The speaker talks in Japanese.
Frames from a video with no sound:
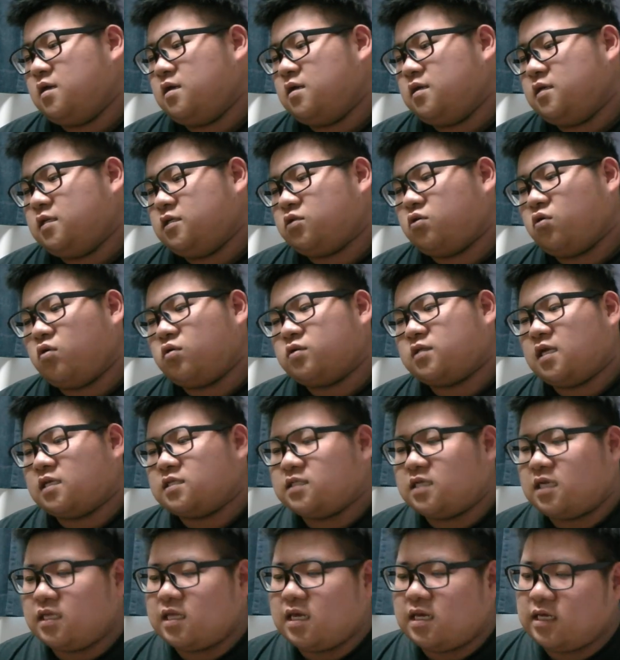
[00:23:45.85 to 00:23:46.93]
人を
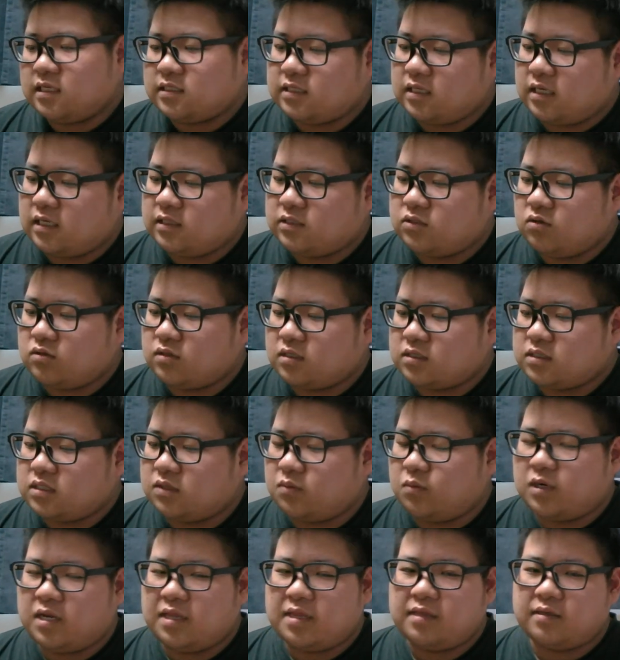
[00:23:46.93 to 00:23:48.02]
助けない奴は人に助けて
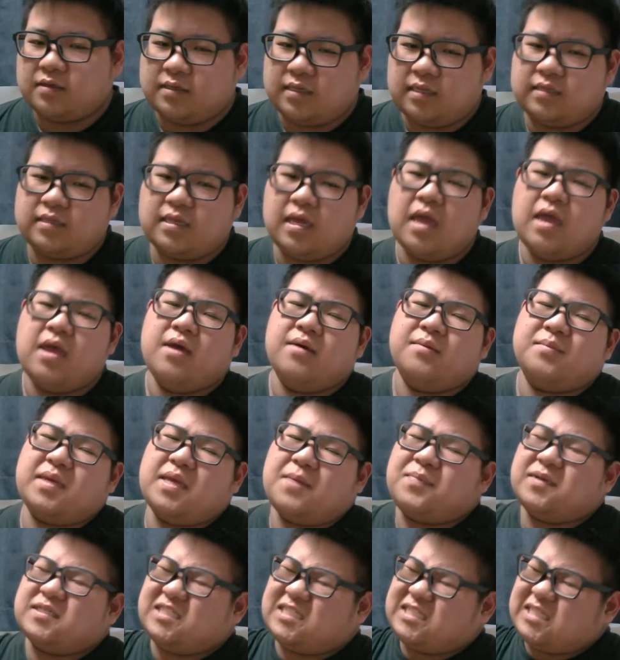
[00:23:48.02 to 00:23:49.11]
もらえないんだからね。だまあ、やっ
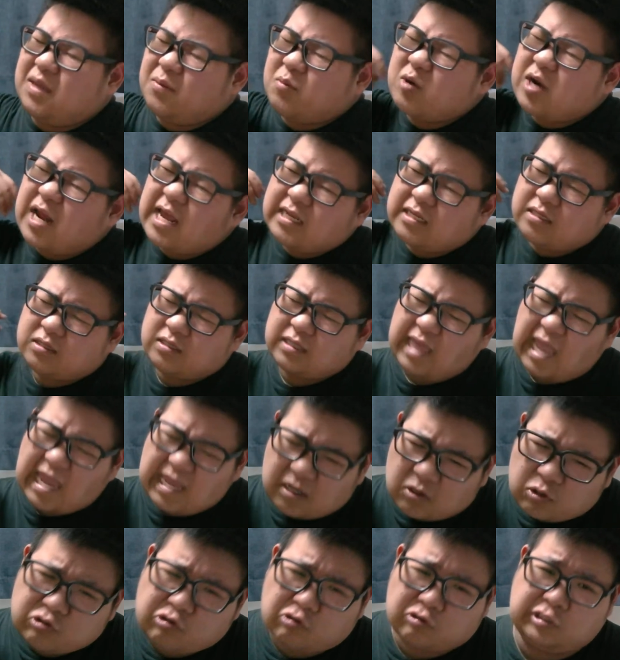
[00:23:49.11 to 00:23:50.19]
ぱしてもらいたい
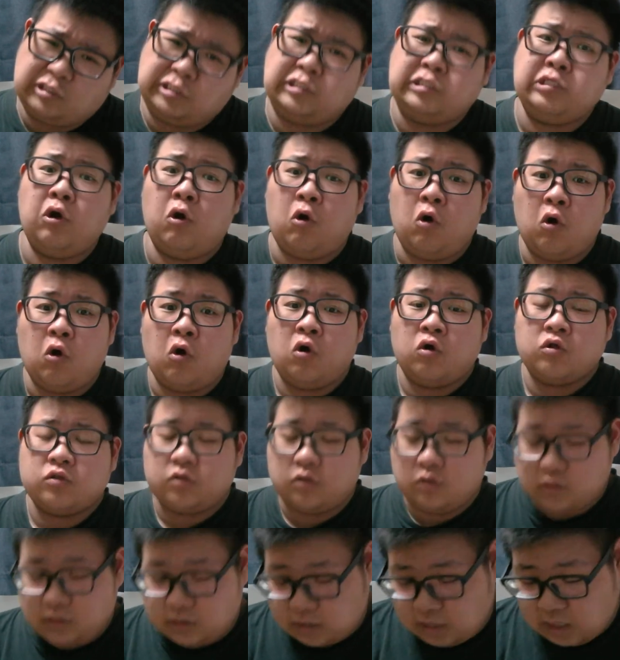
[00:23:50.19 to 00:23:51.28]
ことをしようという
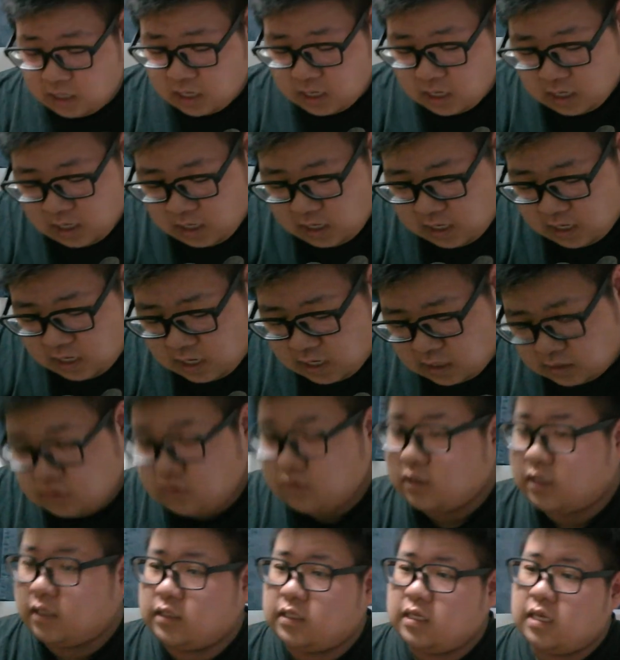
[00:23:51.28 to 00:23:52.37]
ことでね、えー、今
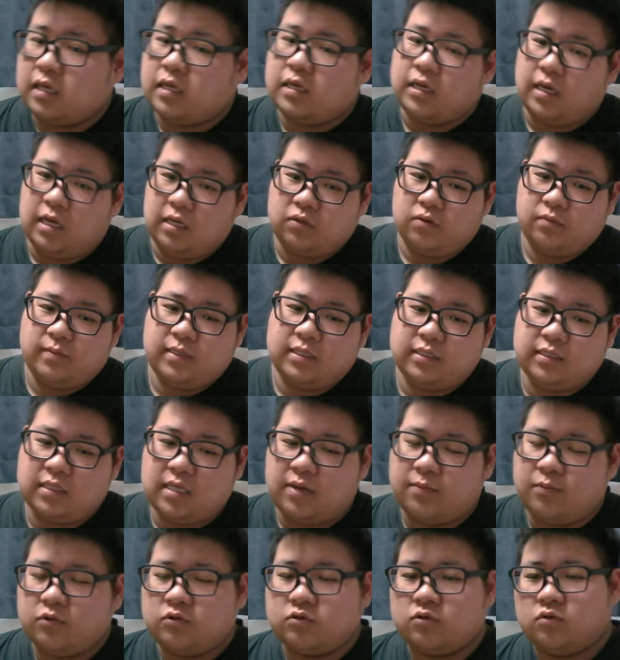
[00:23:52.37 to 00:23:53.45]
日からね、あの、みんな
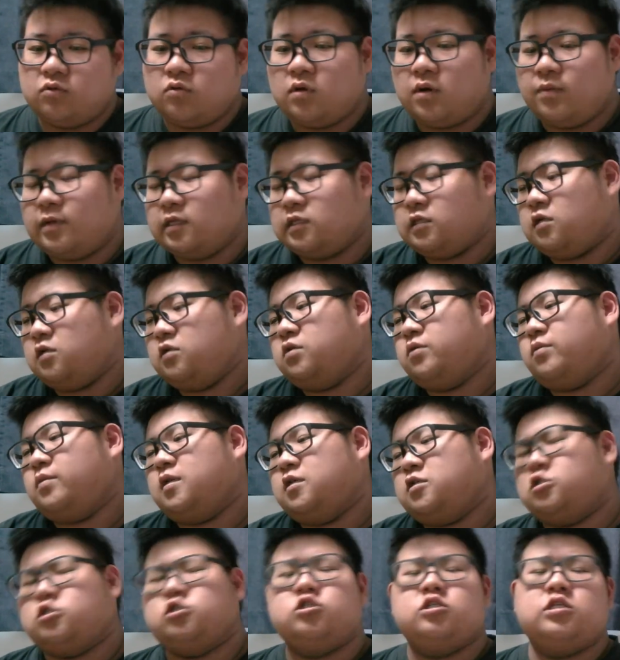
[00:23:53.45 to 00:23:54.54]
僕の動画待ってる人もね、
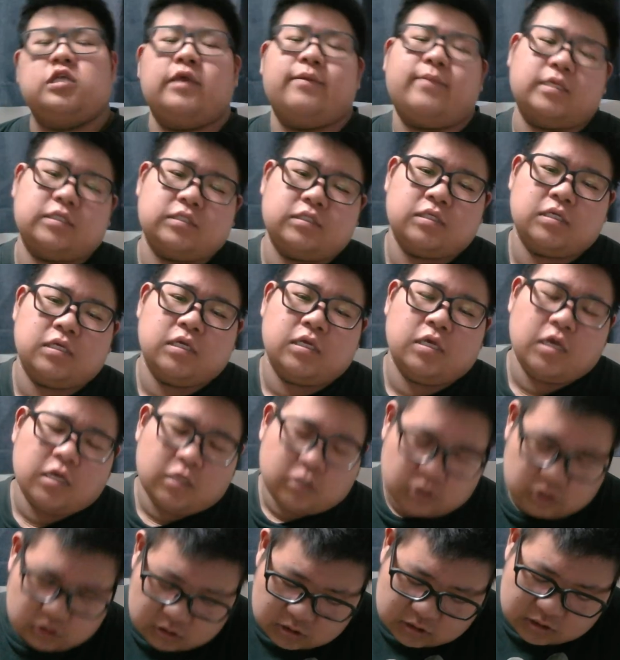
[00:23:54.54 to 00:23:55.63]
数人います。
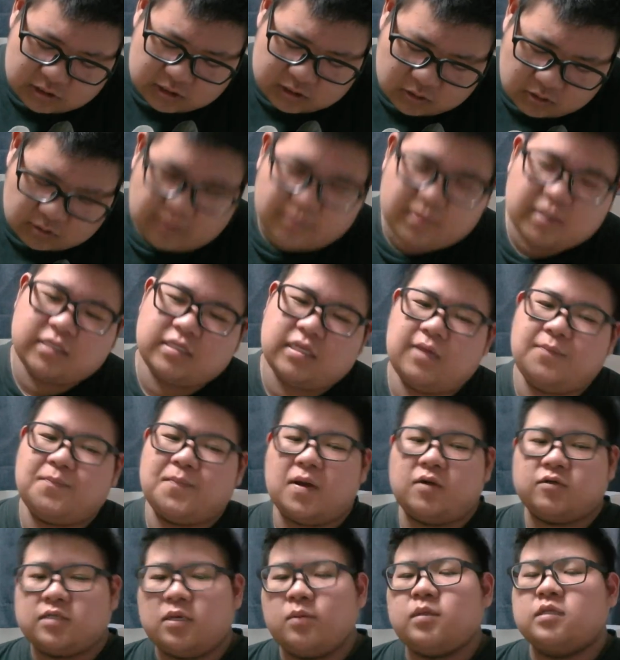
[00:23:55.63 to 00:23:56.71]
数人のためにね、いっぱ
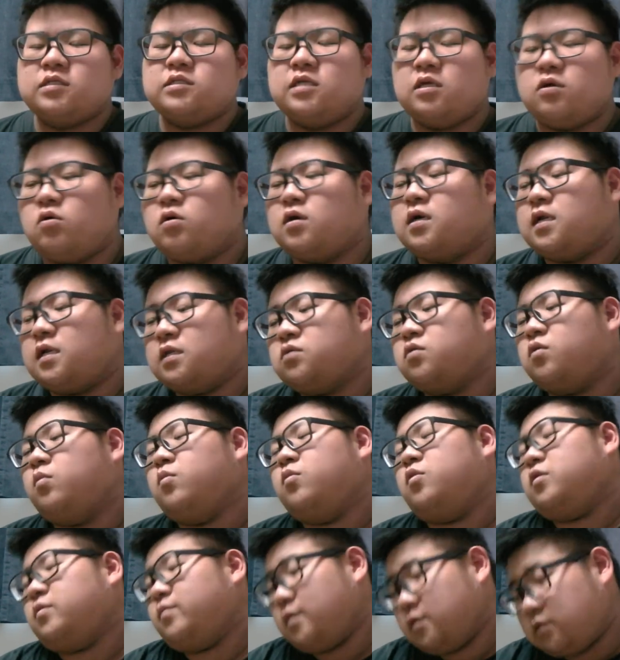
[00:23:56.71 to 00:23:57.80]
いおしゃべりしていこうかなと
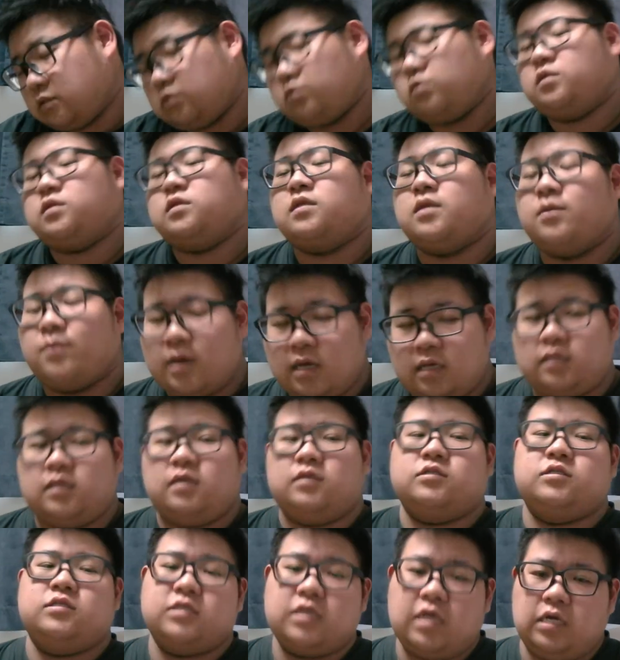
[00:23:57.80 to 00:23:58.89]
思いますと言って、まあね、
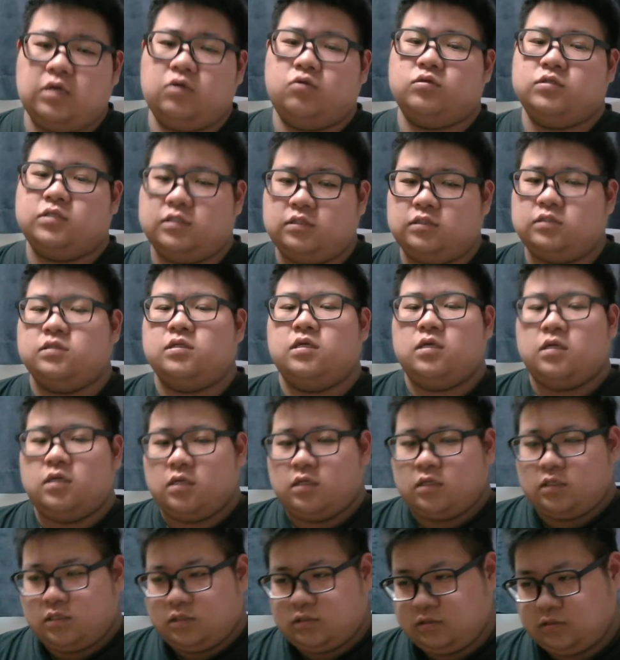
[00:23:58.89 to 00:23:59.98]
次回更新
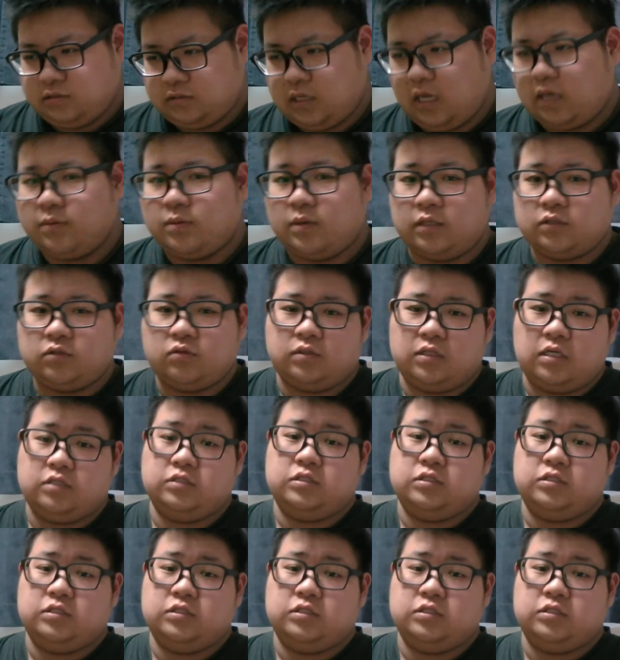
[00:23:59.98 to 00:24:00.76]
だいぶ後になるん